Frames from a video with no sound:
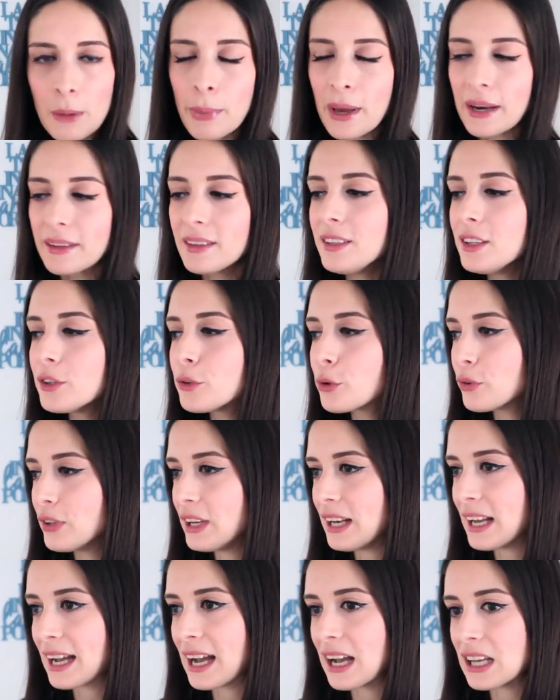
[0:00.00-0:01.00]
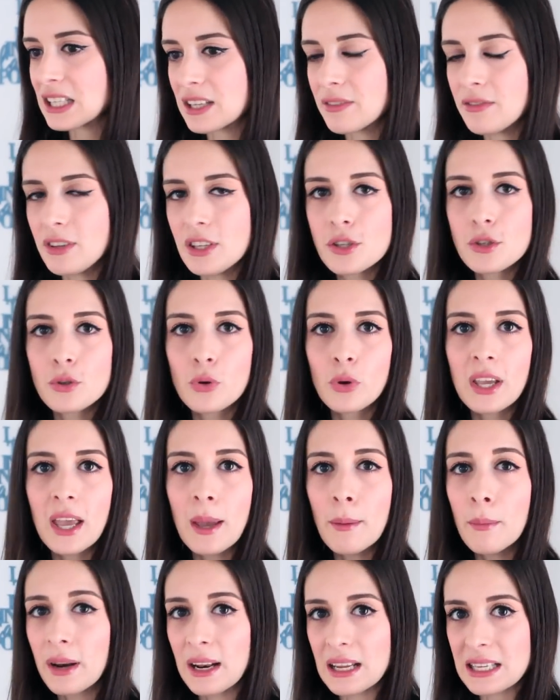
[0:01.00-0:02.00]
parte dietro della casa visto
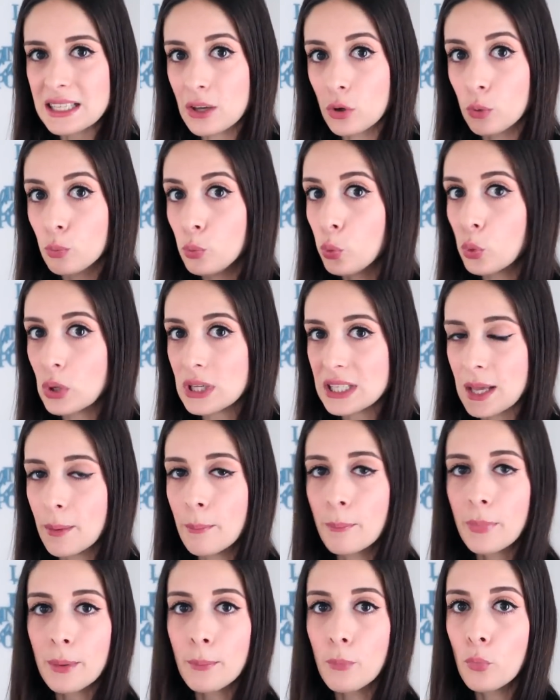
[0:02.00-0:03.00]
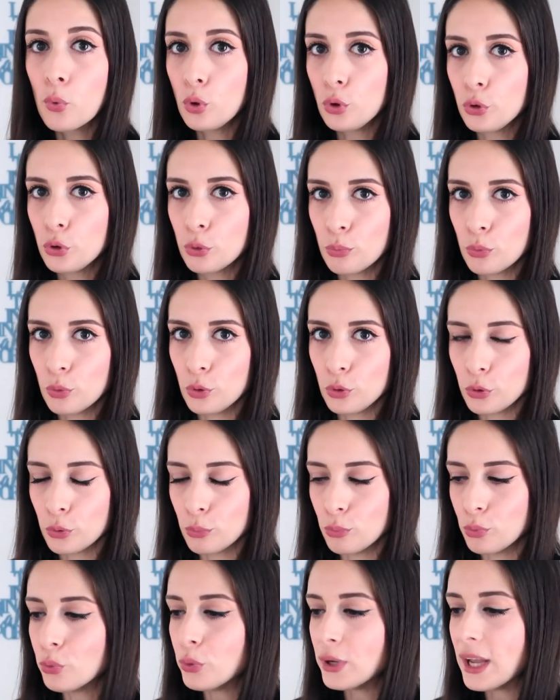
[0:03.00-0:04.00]
che resta comunque sempre molto
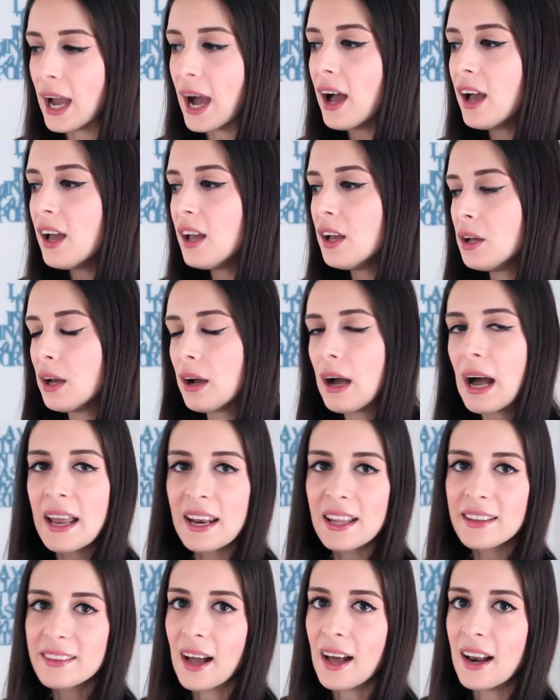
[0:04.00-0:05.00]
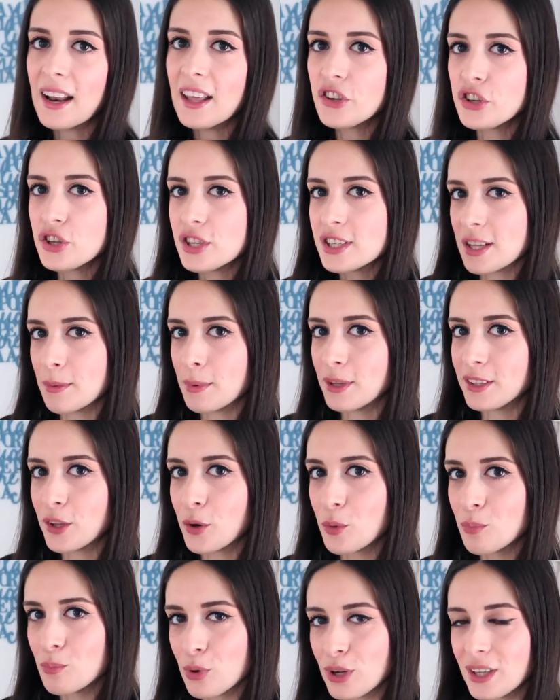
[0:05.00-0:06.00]
molto buia a Natale ci sta a
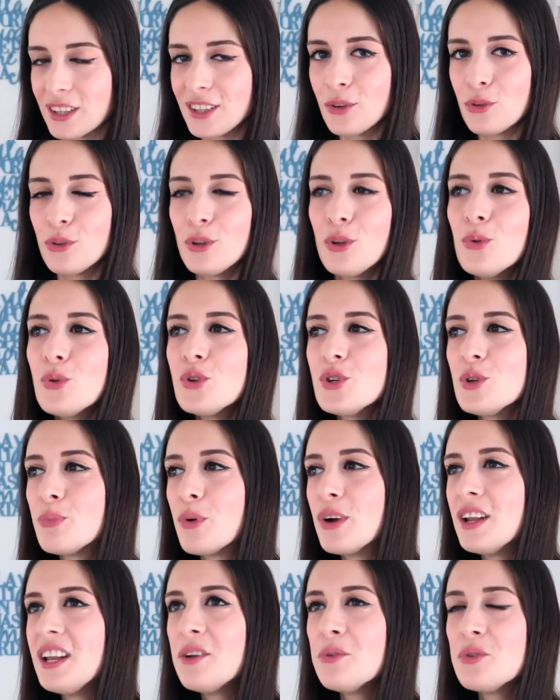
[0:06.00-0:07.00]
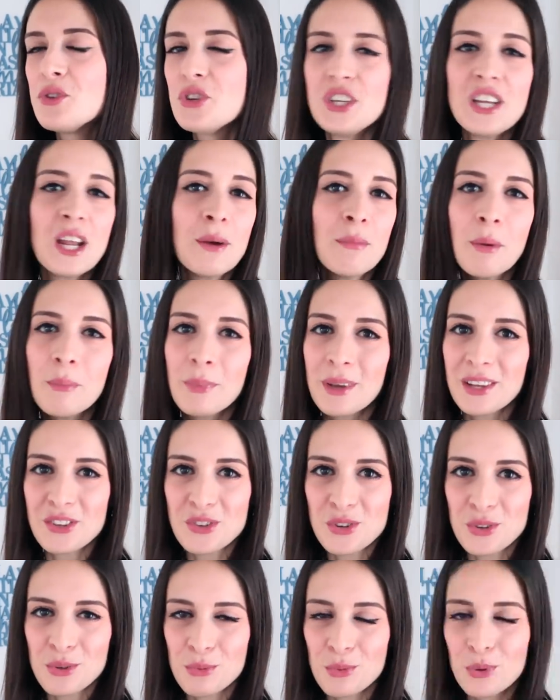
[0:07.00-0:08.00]
mettere un pochettino di luci poi le lucine a me
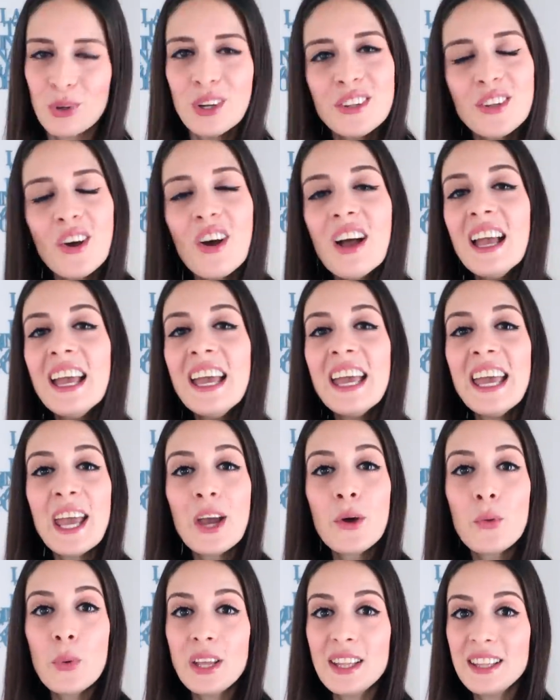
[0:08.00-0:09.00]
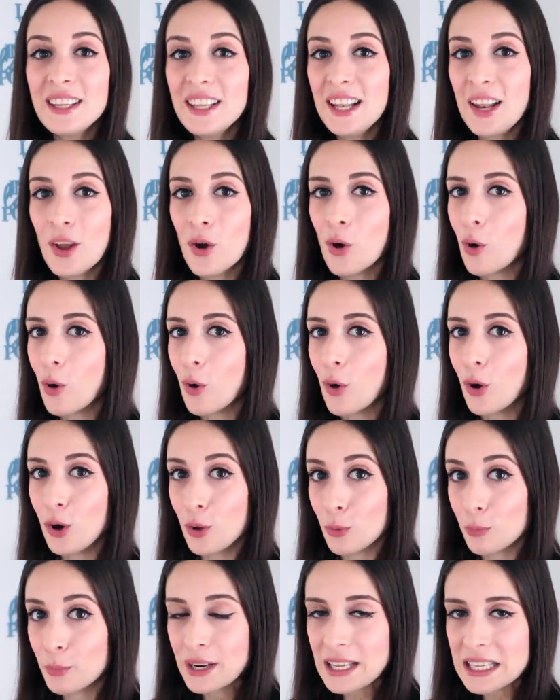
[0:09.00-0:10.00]
piacciono molto e quindi le ho,
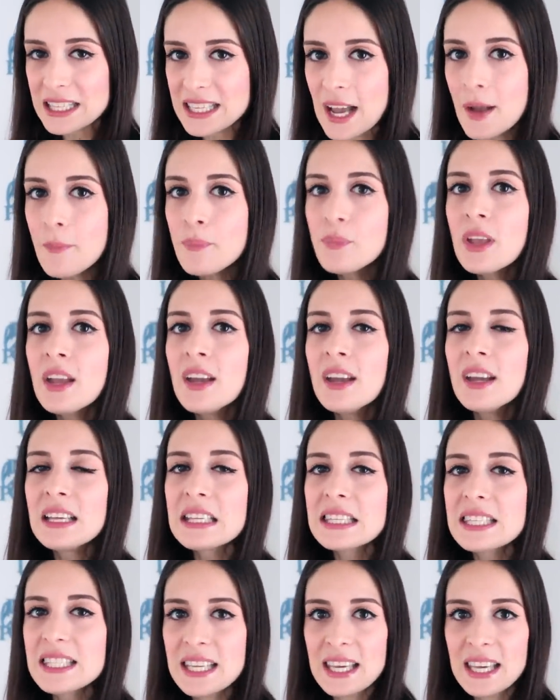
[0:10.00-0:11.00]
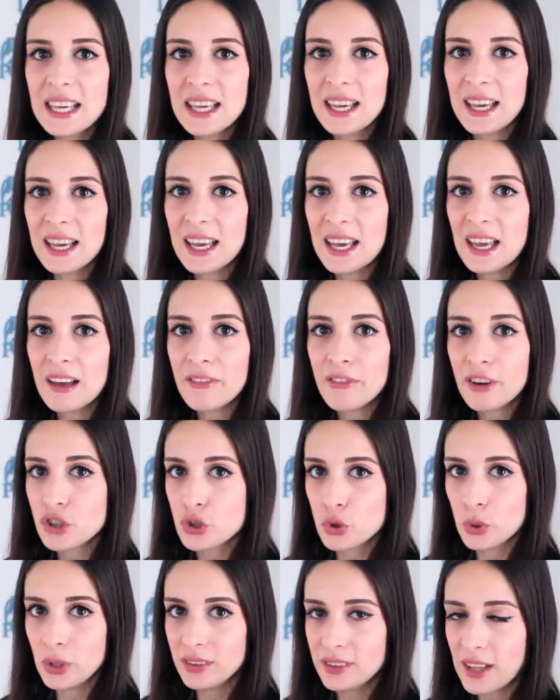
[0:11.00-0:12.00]
le ho prese se eh,
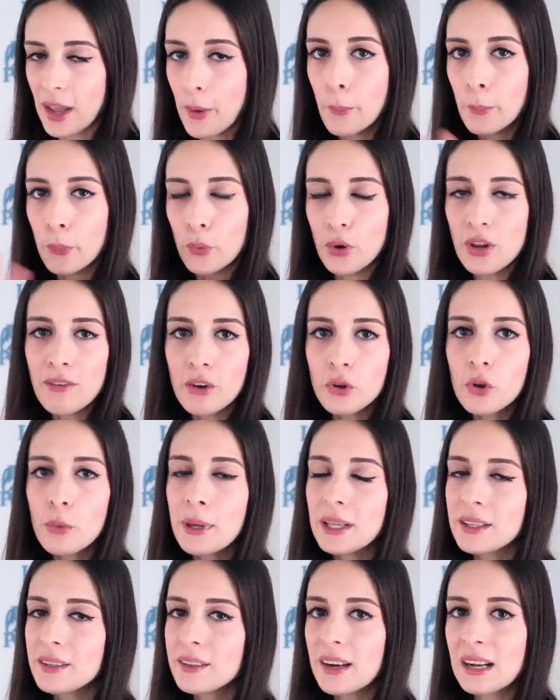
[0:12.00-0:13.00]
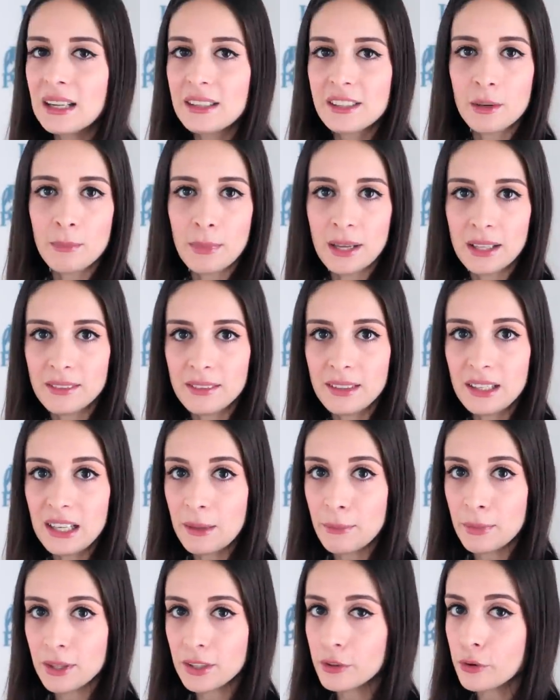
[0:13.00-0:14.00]
faccio in tempo le vado a mettere altrimenti
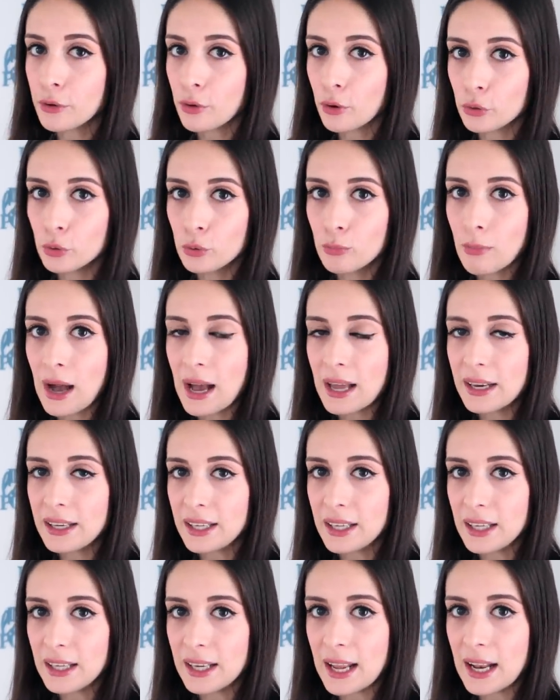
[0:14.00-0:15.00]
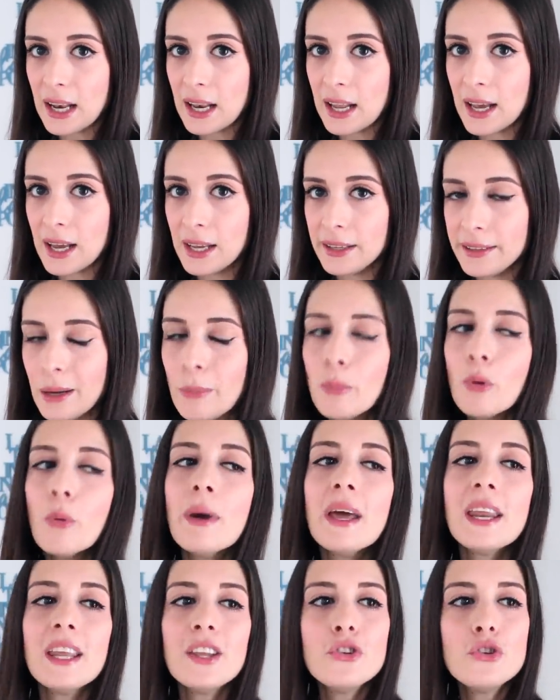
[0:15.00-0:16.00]
le metterò domani nel, nel
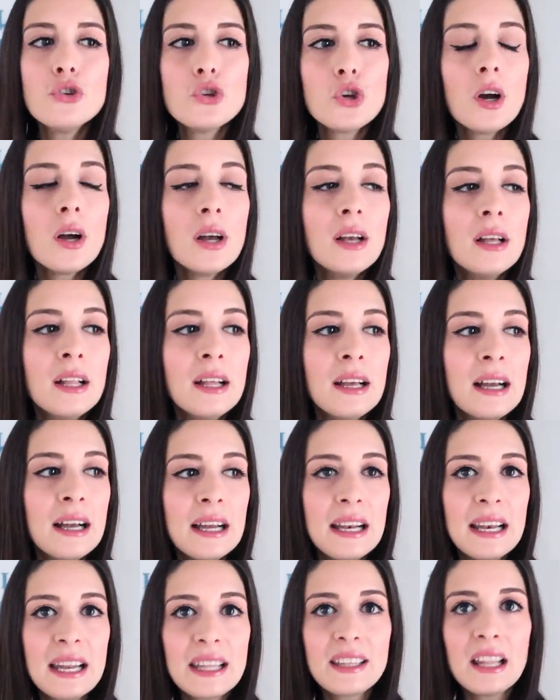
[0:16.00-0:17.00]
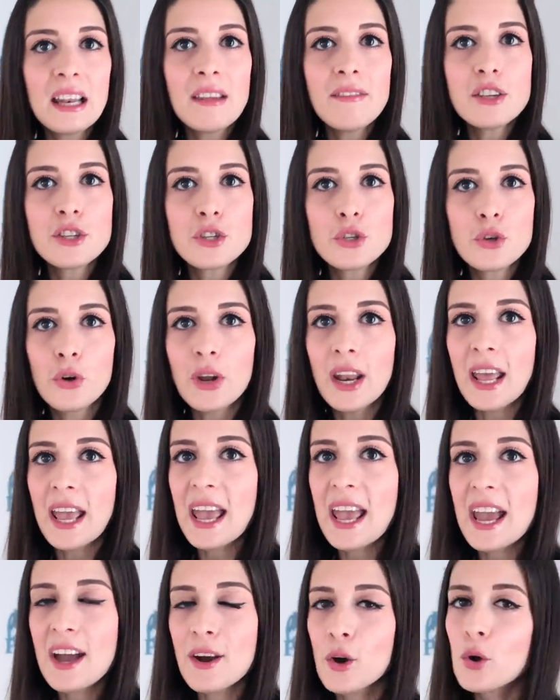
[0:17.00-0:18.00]
pomeriggio la
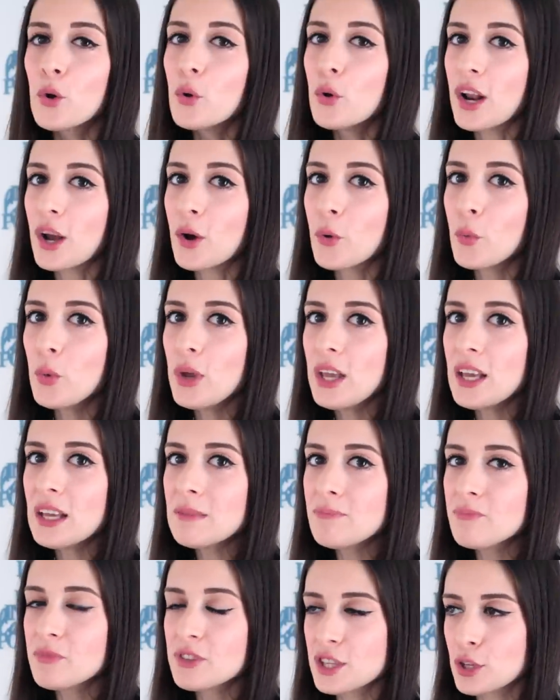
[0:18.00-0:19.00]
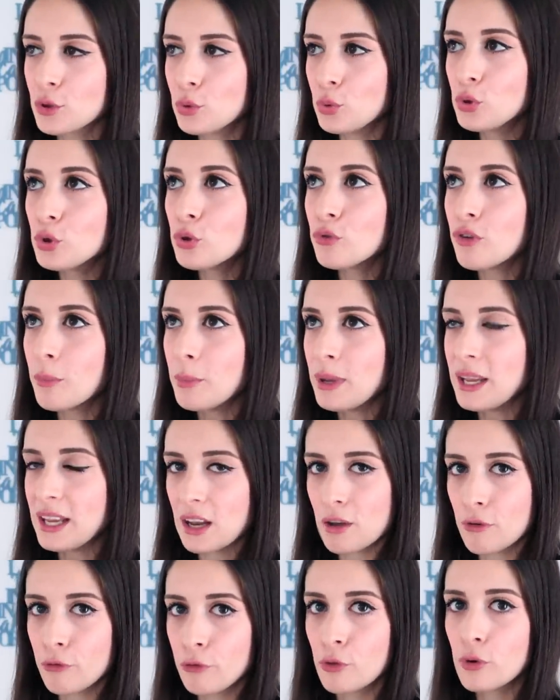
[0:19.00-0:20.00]
televisione è ancora qui, se tutto va
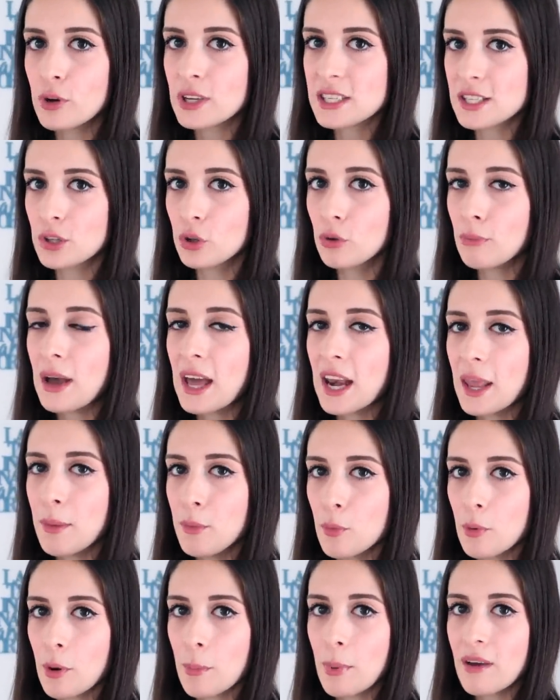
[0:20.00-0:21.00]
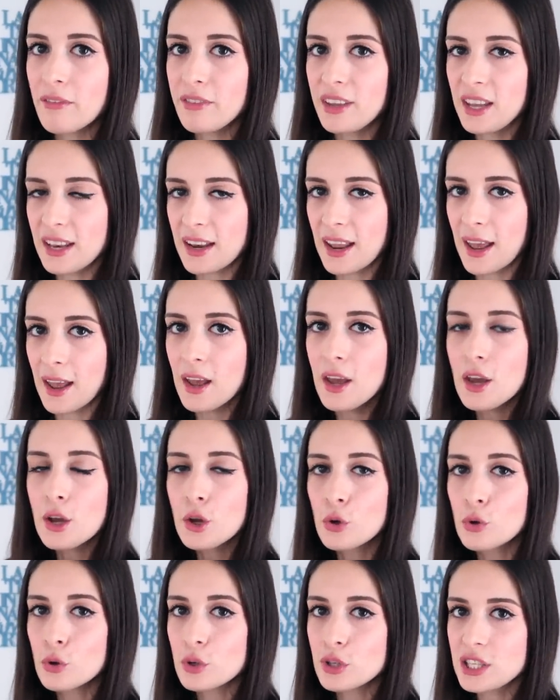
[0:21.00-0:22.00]
bene forse domani mio papà viene
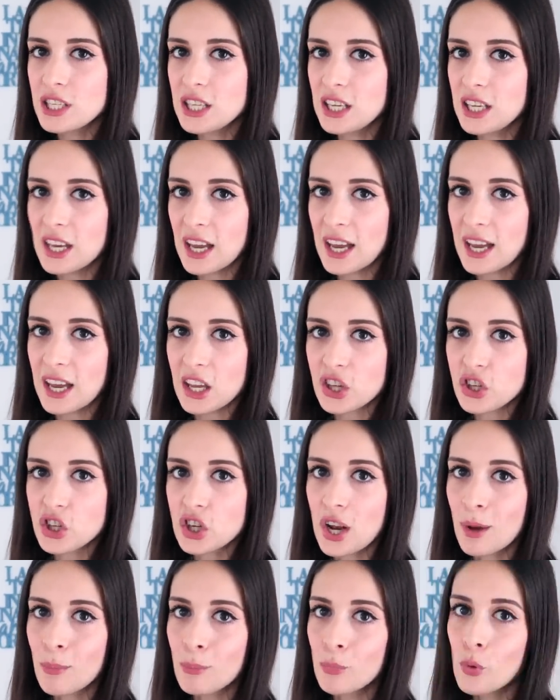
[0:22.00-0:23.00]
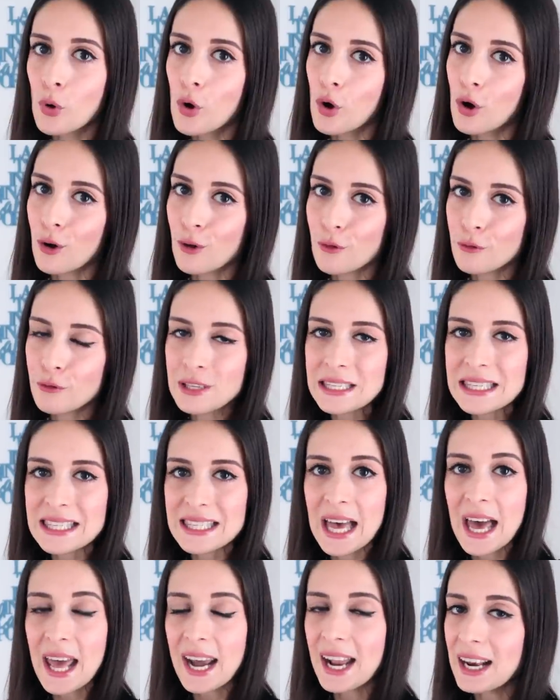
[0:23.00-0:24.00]
così eh, ce la può
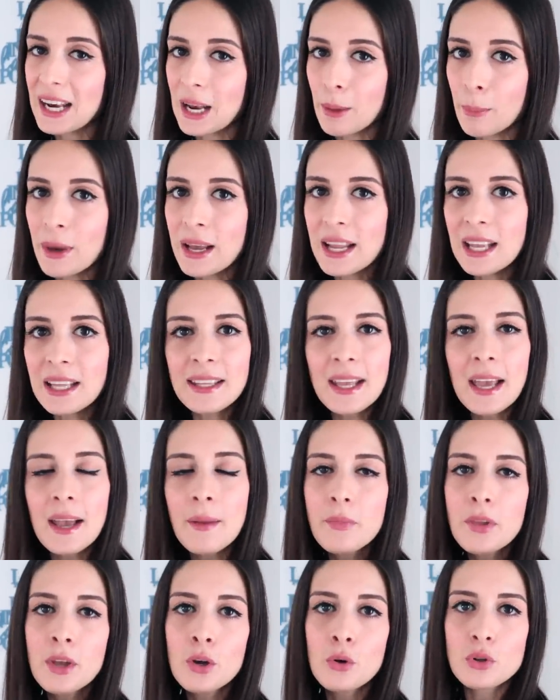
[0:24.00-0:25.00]
fissare alla parete,